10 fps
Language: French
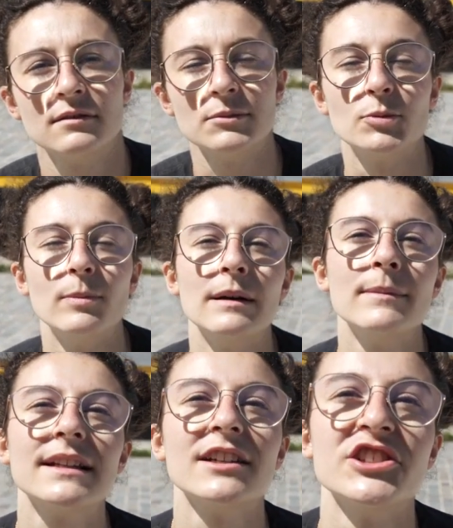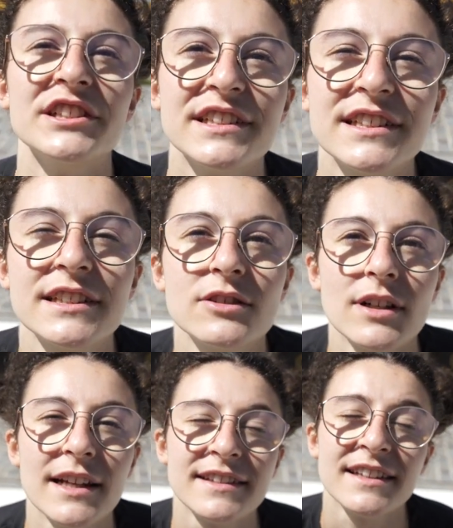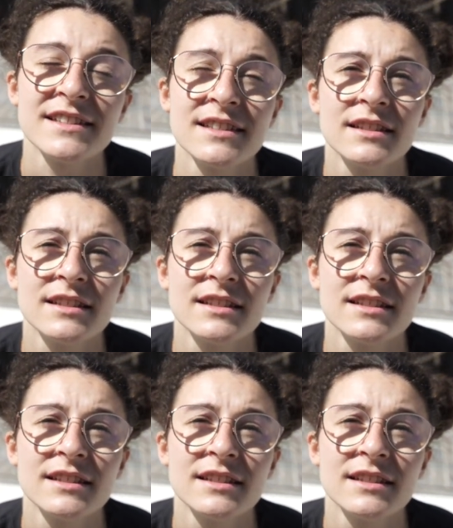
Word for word: je peux pas le mettre là, j'ai des kikis sur la tête.